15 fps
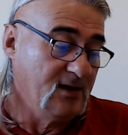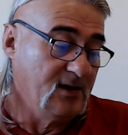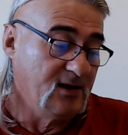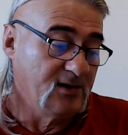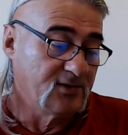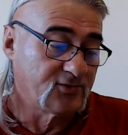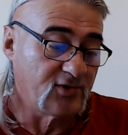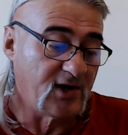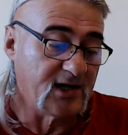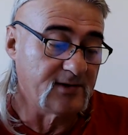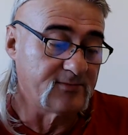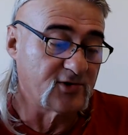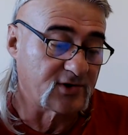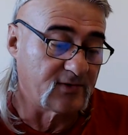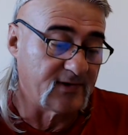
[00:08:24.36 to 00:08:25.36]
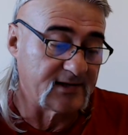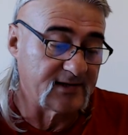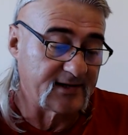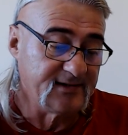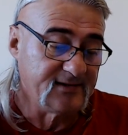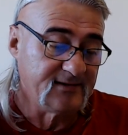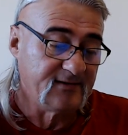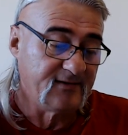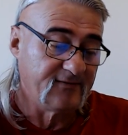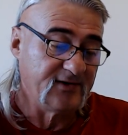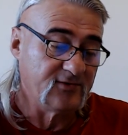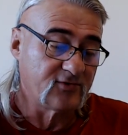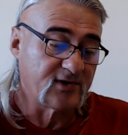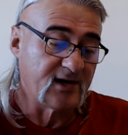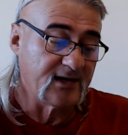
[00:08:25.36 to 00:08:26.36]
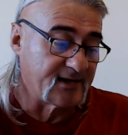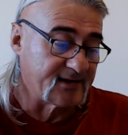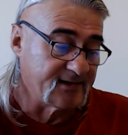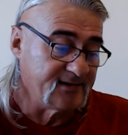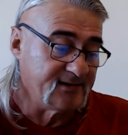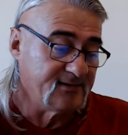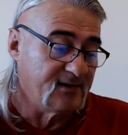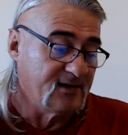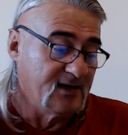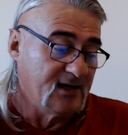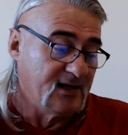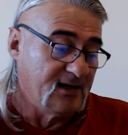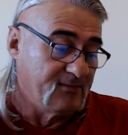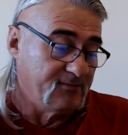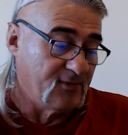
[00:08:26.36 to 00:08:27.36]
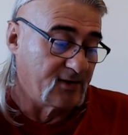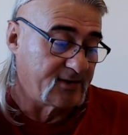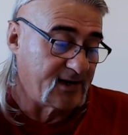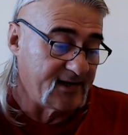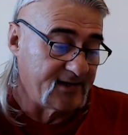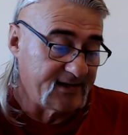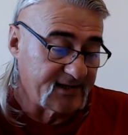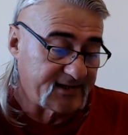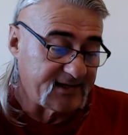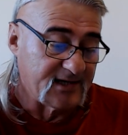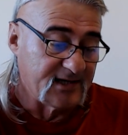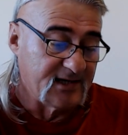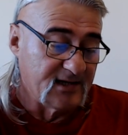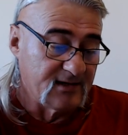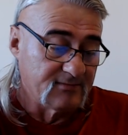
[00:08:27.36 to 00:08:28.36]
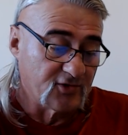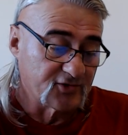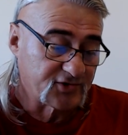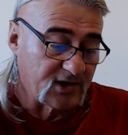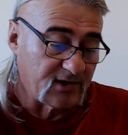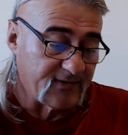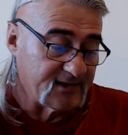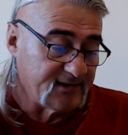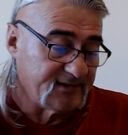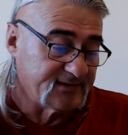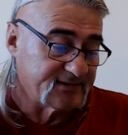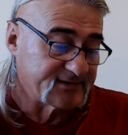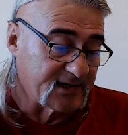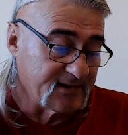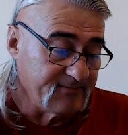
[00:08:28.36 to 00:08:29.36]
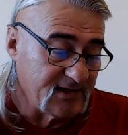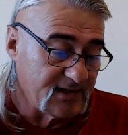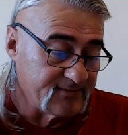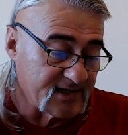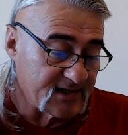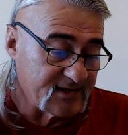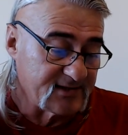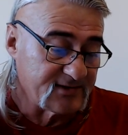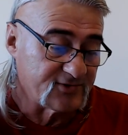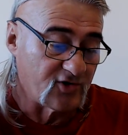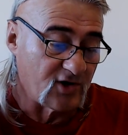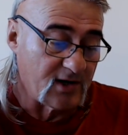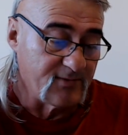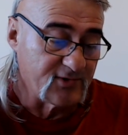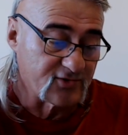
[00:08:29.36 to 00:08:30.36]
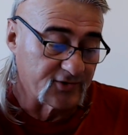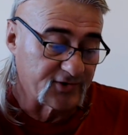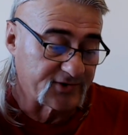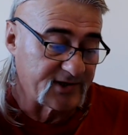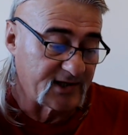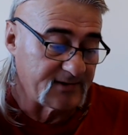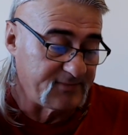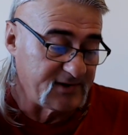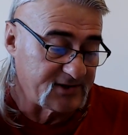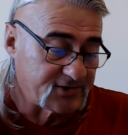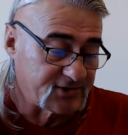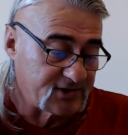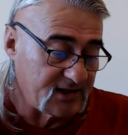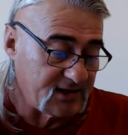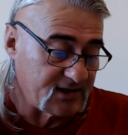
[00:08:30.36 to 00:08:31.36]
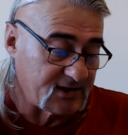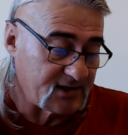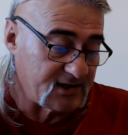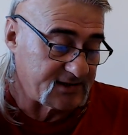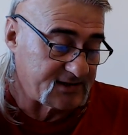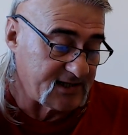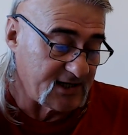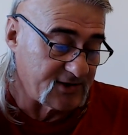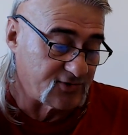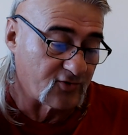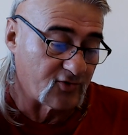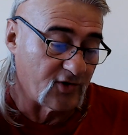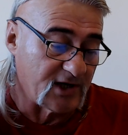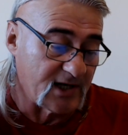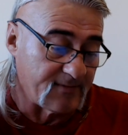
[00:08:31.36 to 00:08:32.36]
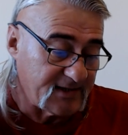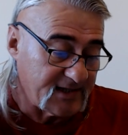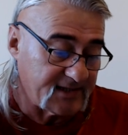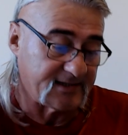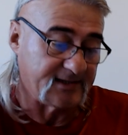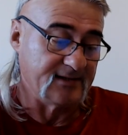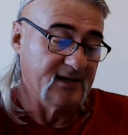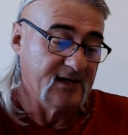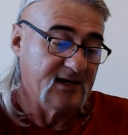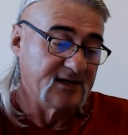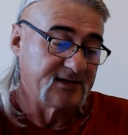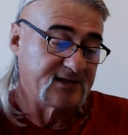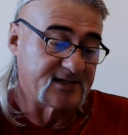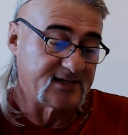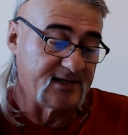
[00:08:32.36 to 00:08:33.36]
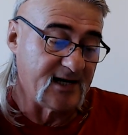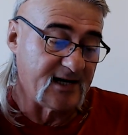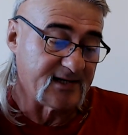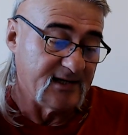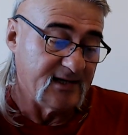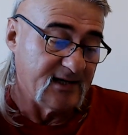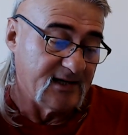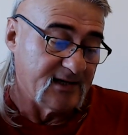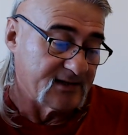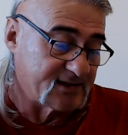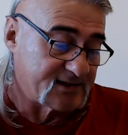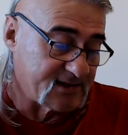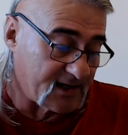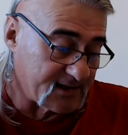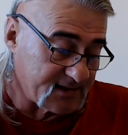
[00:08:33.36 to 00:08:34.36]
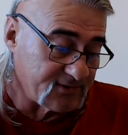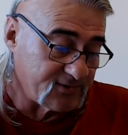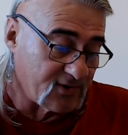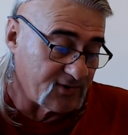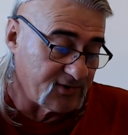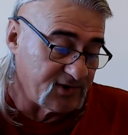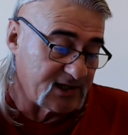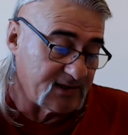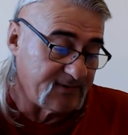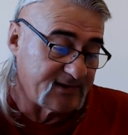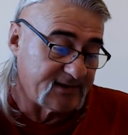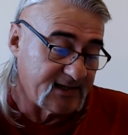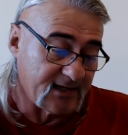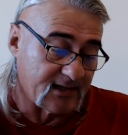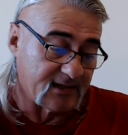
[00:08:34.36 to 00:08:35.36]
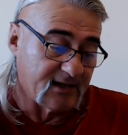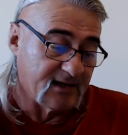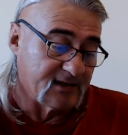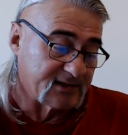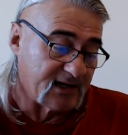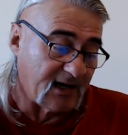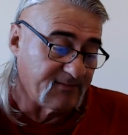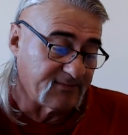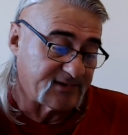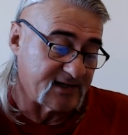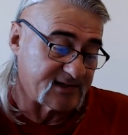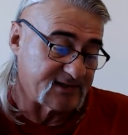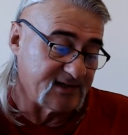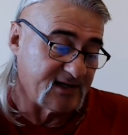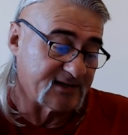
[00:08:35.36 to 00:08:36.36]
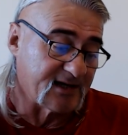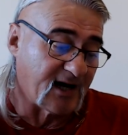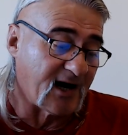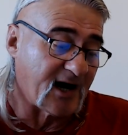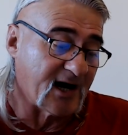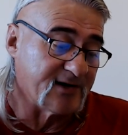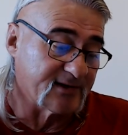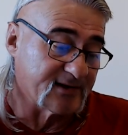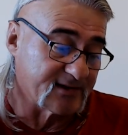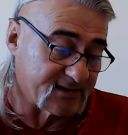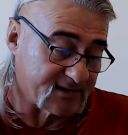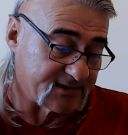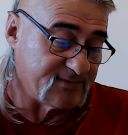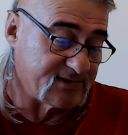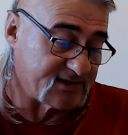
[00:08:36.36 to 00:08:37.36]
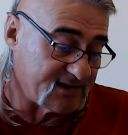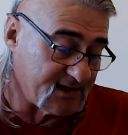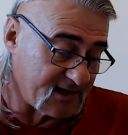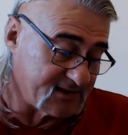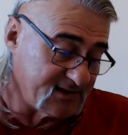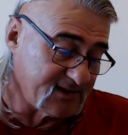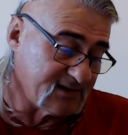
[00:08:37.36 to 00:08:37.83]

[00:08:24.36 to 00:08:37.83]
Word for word: Turanlı Moskovalıların ve Uralların belgelerindeki Moskovalı tarım bilimcilerinin söylemiş oldukları bir e, şey çok önemliydi. Keçiler dışarıdan göründüğü gibi değil. Tam tersine daha hayvanıdır demişlerdir.